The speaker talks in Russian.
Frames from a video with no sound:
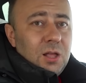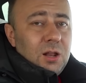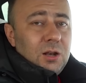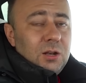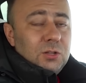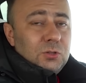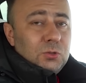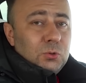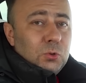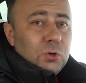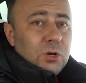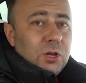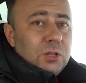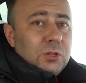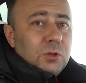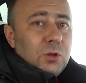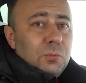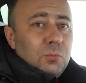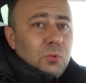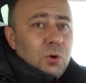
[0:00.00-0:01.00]
Литруха
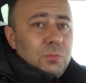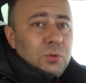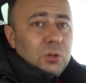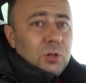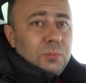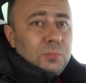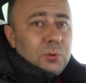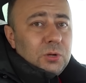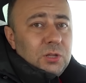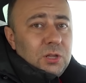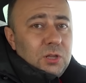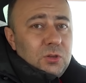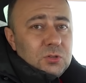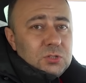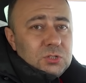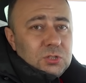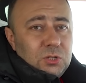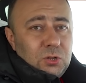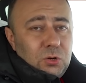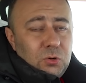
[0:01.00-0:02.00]
этого мобила
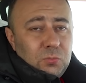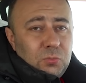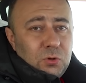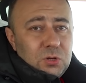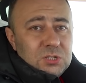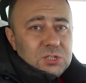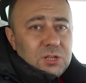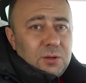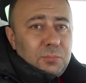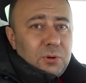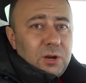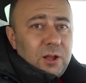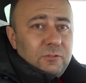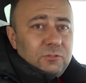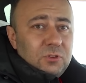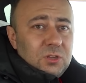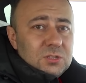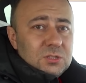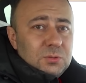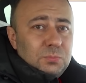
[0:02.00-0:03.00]
продается на любой
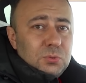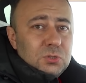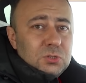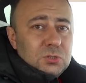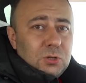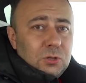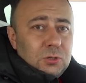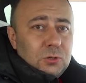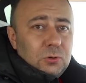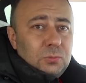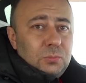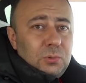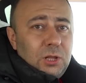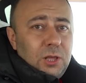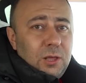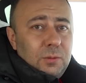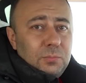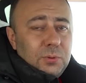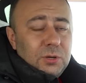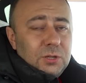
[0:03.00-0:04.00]
заправке за 500
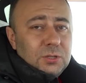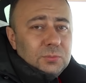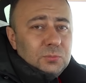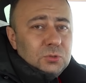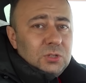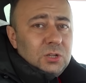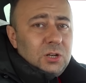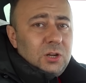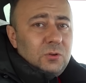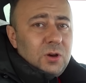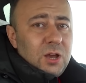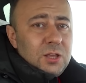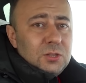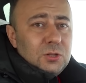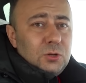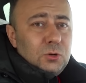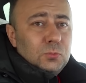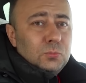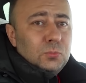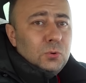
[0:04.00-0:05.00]
рублей, поэтому доливайте
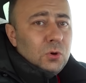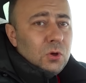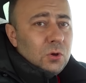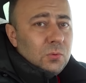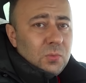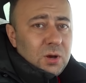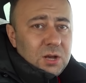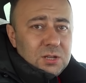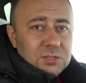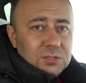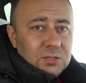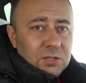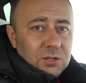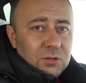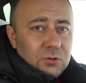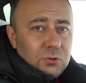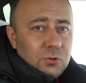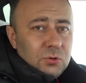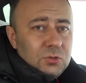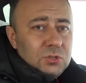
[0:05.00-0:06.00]
любое масло,
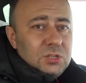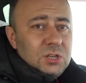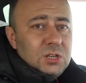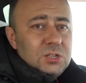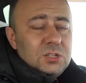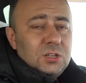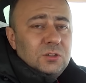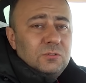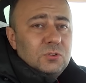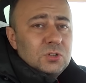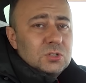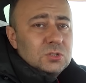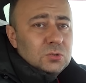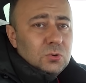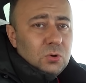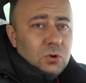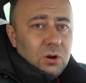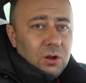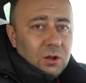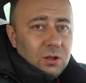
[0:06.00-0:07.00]
хоть 10
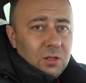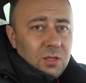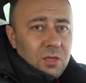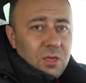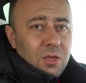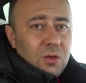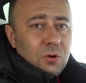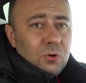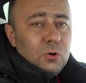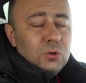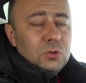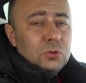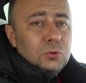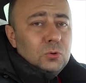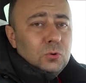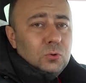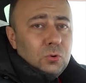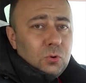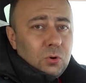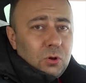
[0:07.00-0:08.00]
В40, хоть
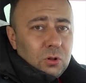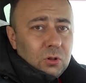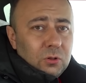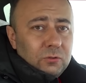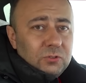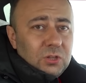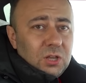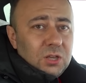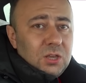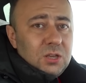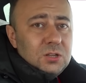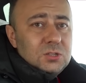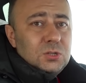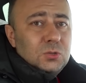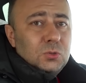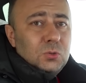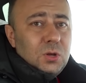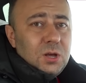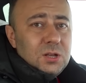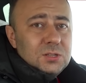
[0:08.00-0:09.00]
Лукойл. В таких
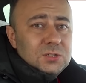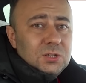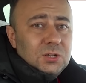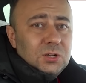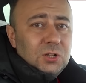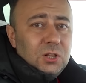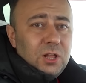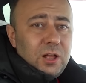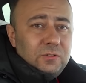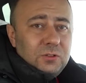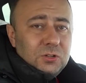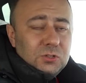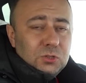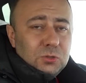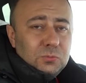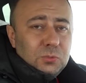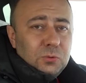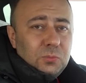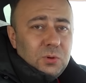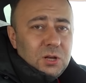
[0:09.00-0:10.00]
ситуациях главное,
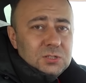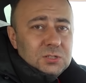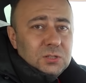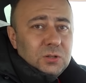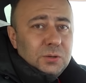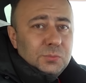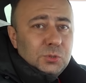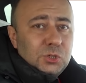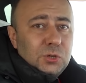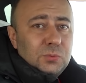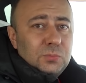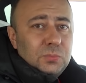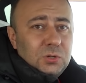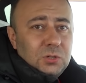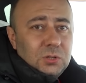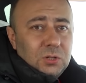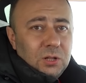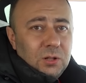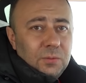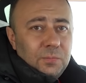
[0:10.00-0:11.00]
чтобы масло вообще
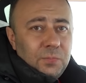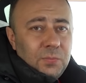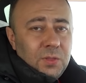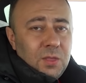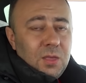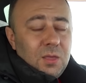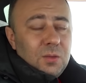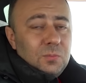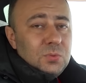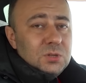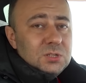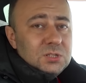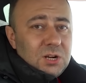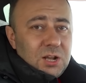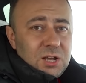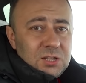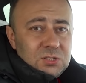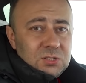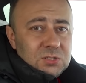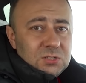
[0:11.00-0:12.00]
было. Без
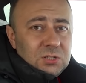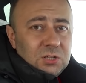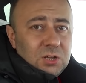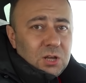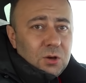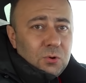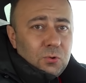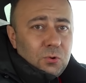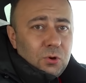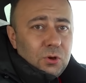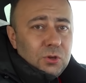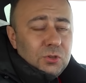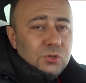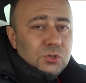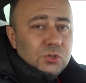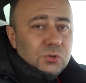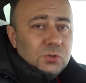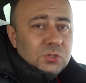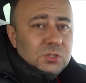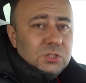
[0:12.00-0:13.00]
разницы какое,
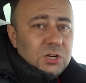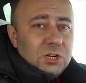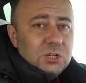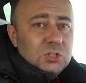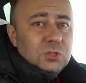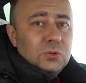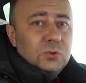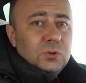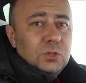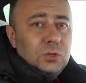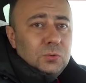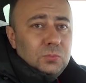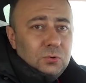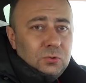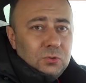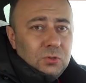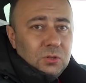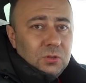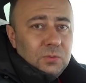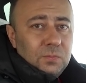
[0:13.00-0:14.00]
ничего страшного не
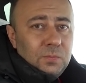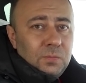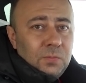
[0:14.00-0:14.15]
будет.